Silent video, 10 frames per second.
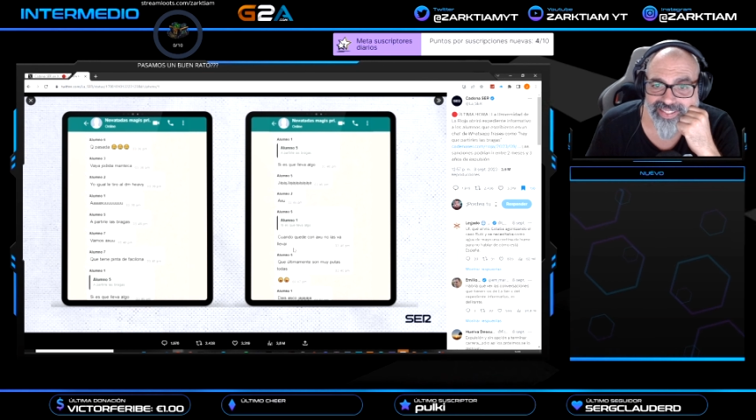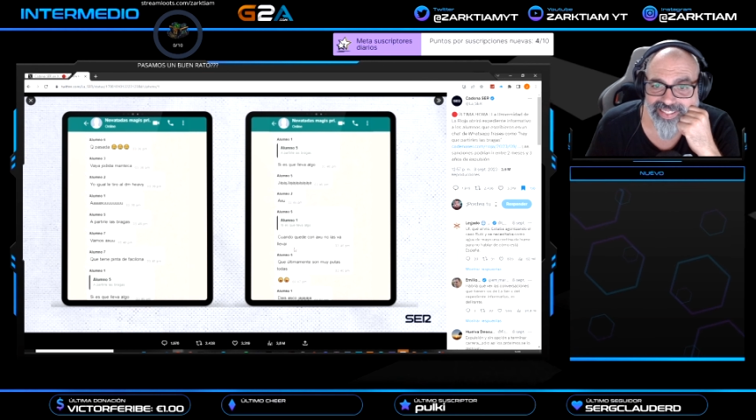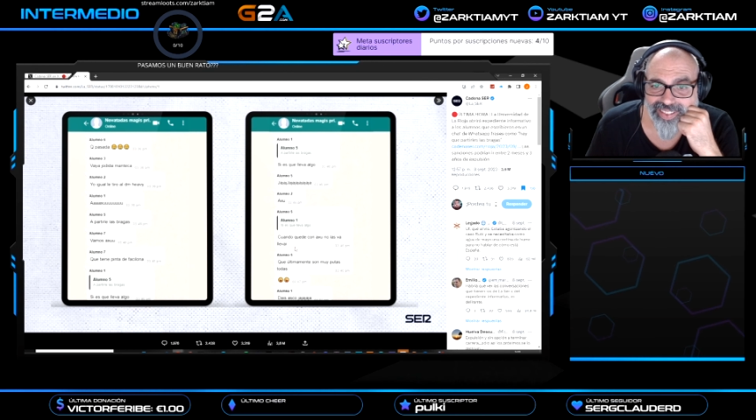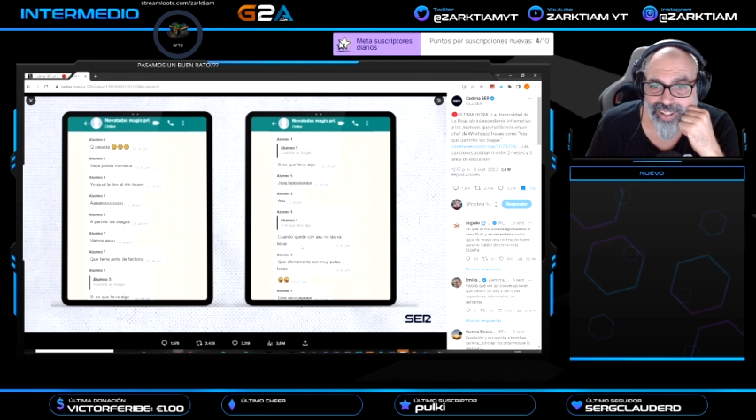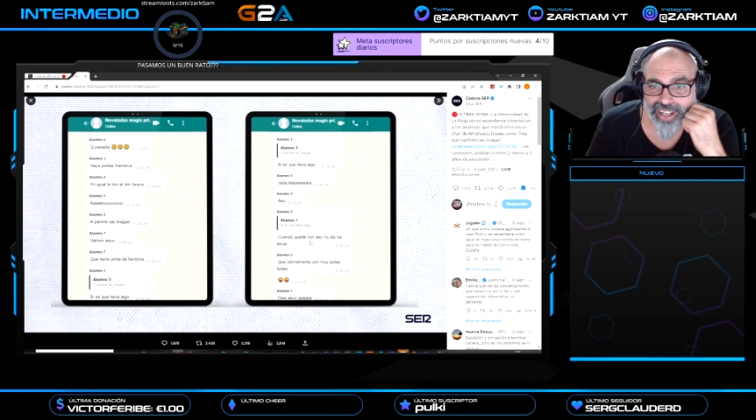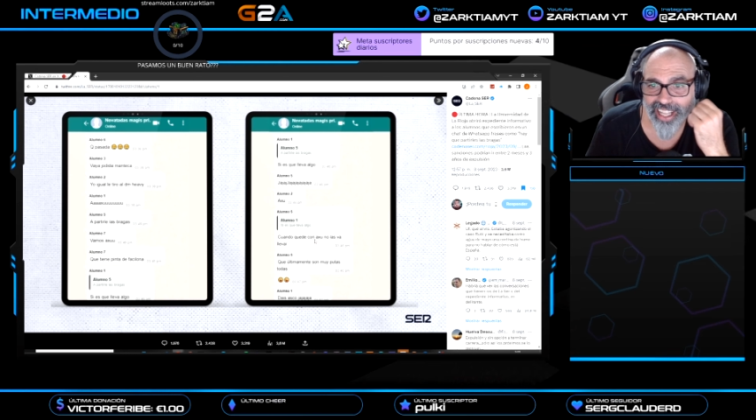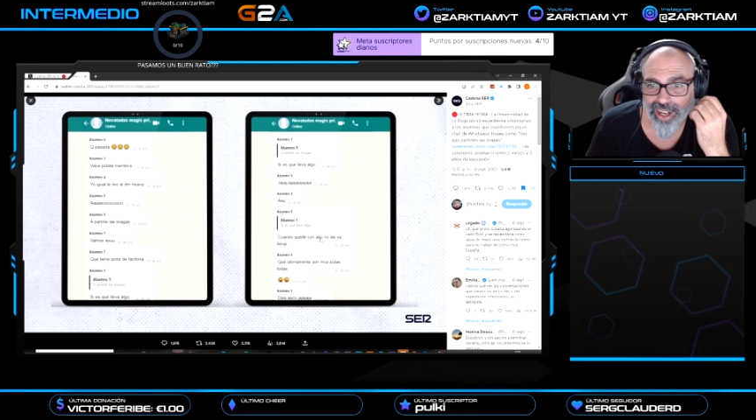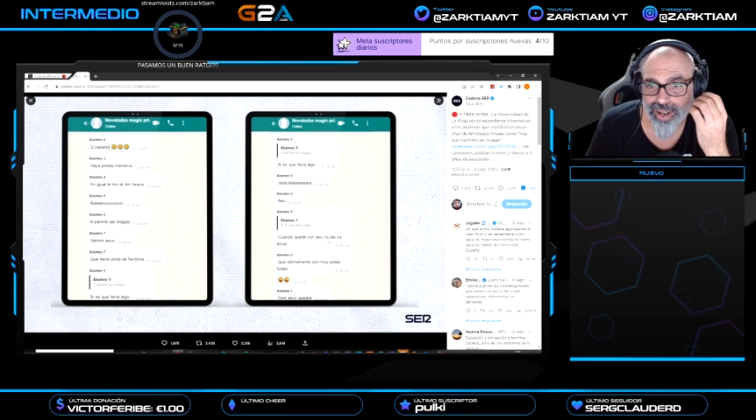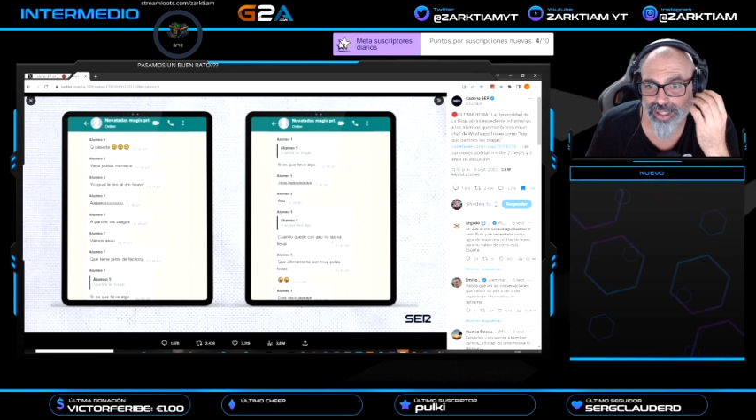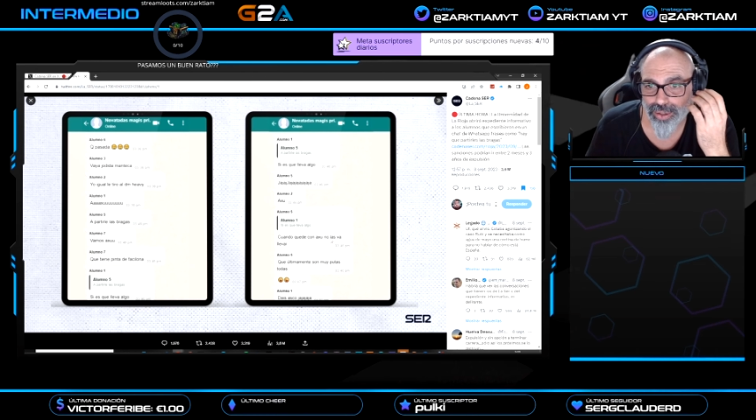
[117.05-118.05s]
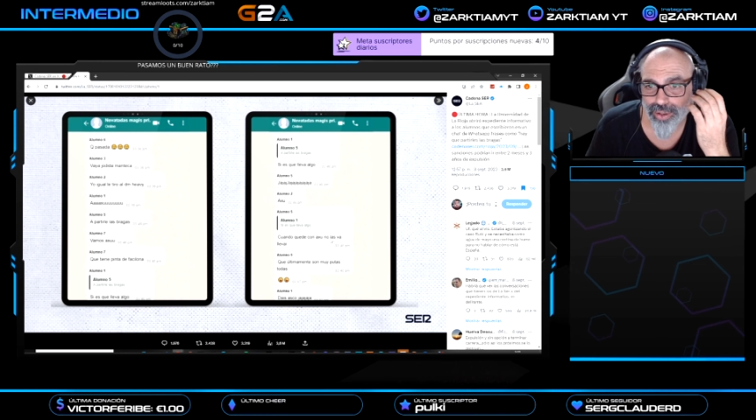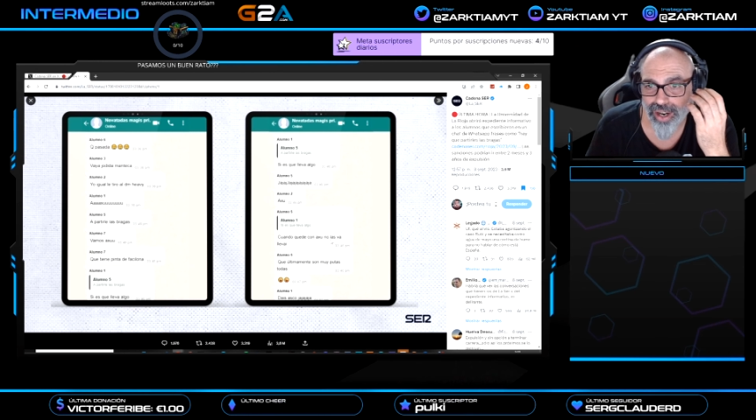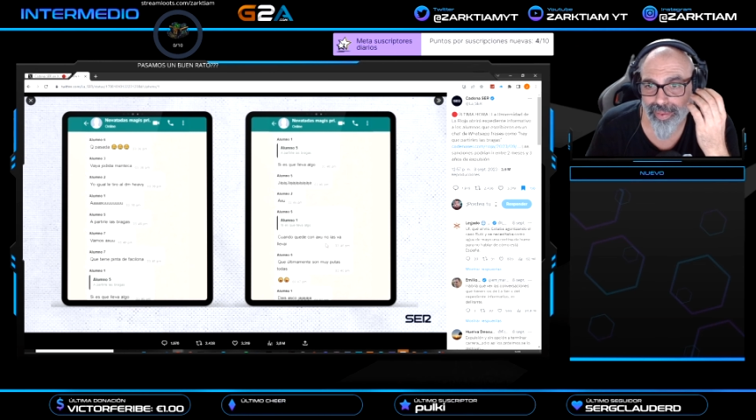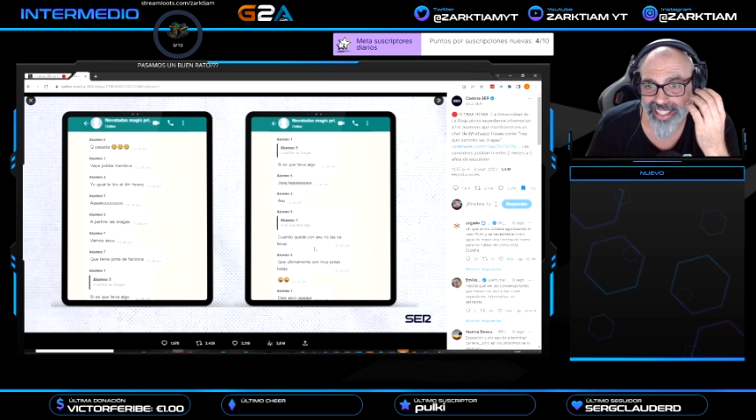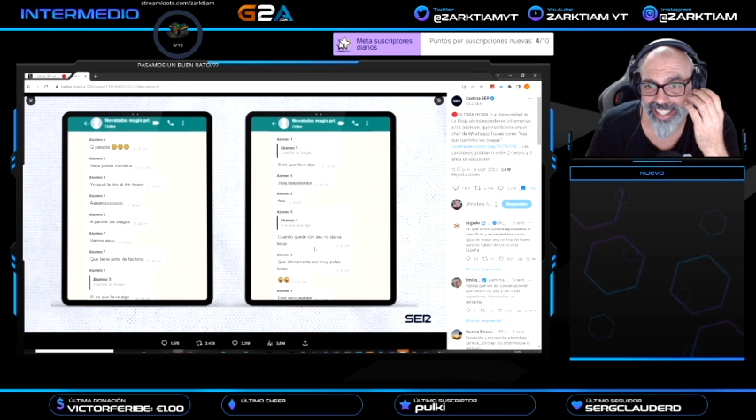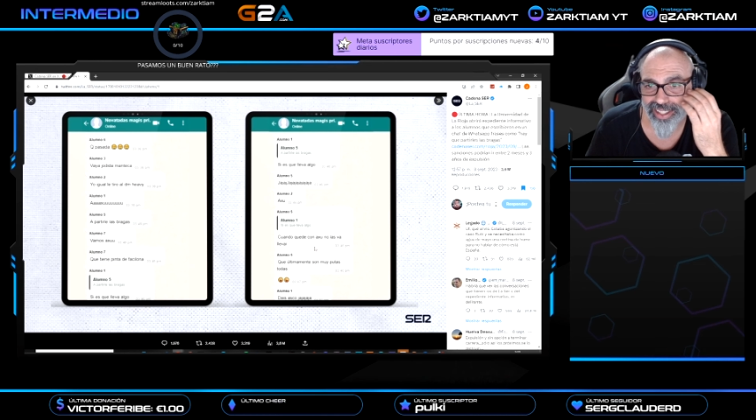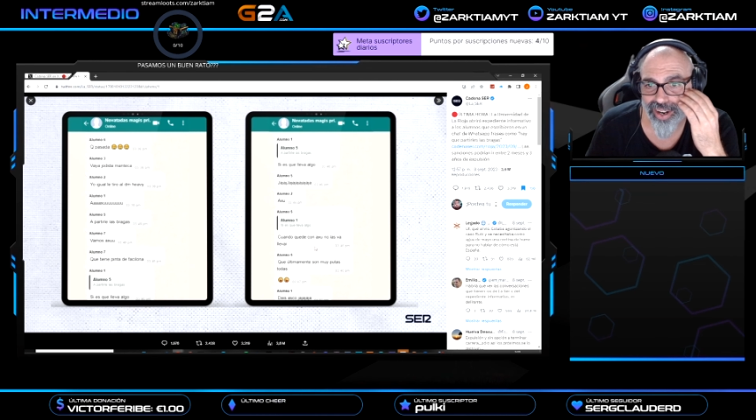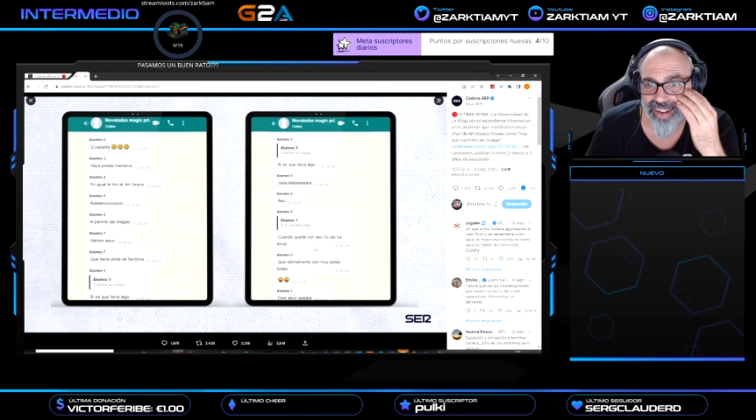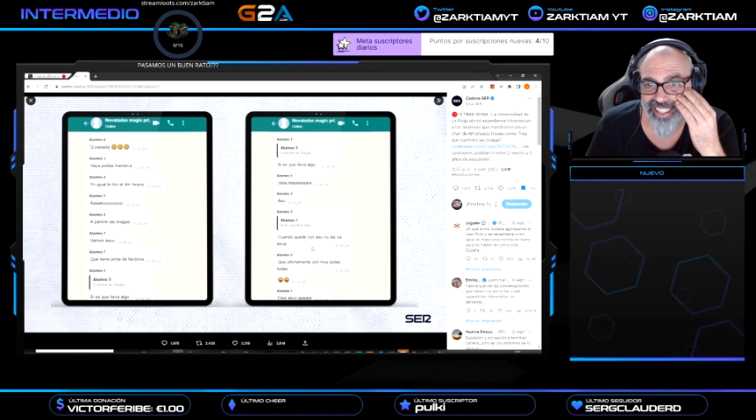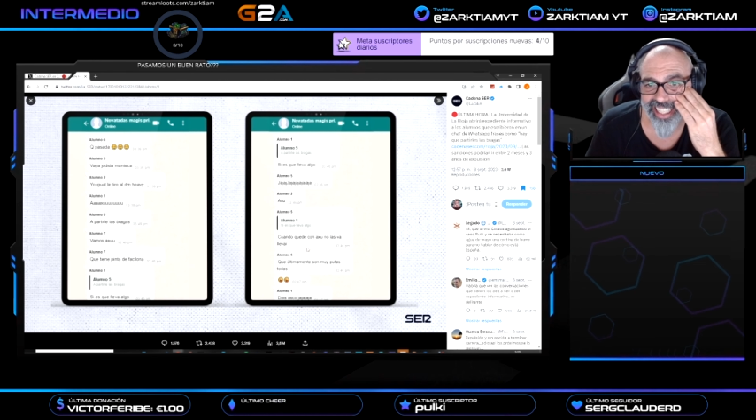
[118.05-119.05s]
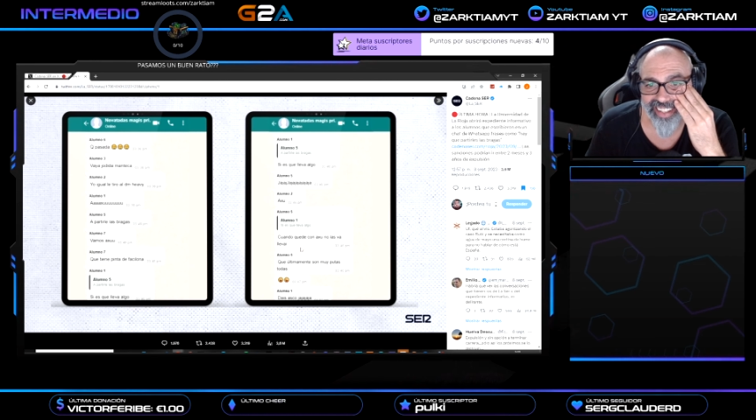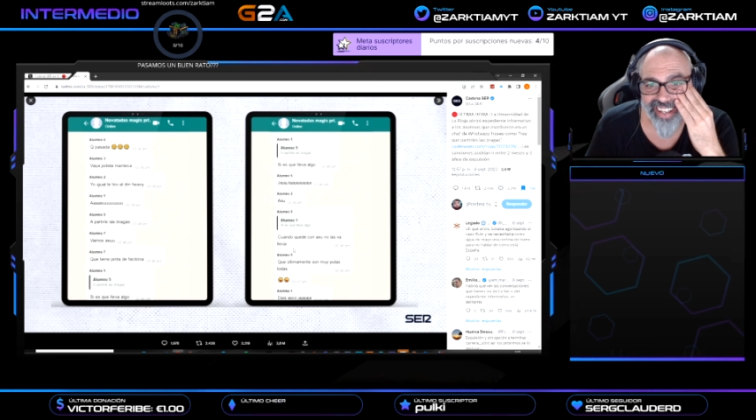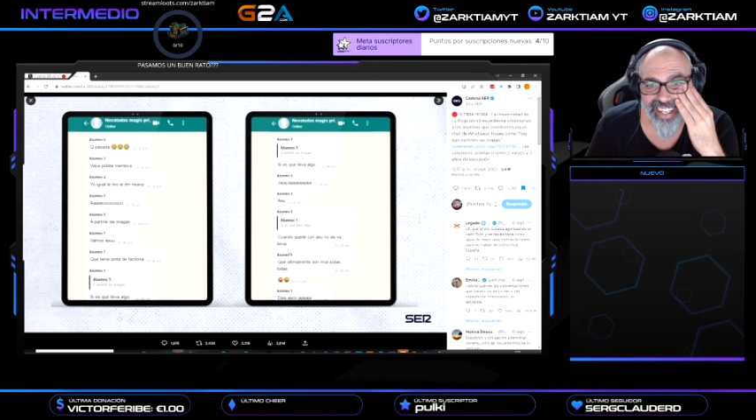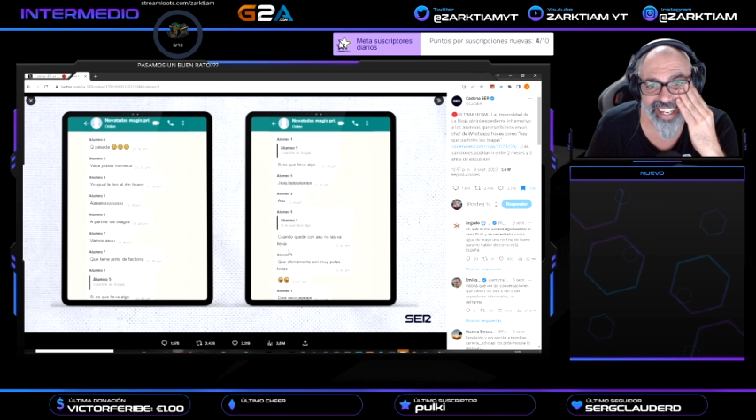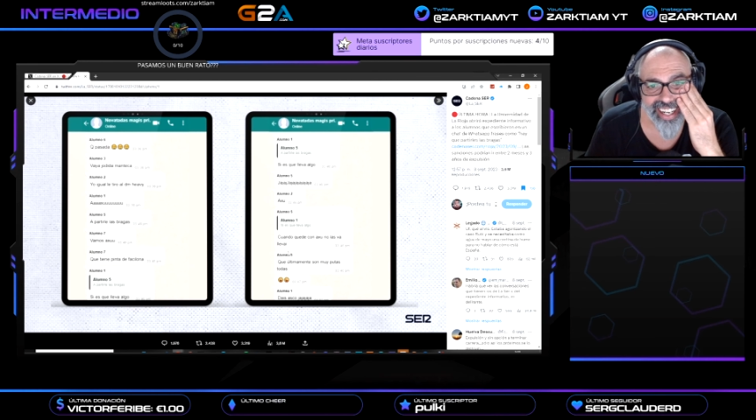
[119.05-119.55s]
Cuando quedes con Asu no la no la vas a llevar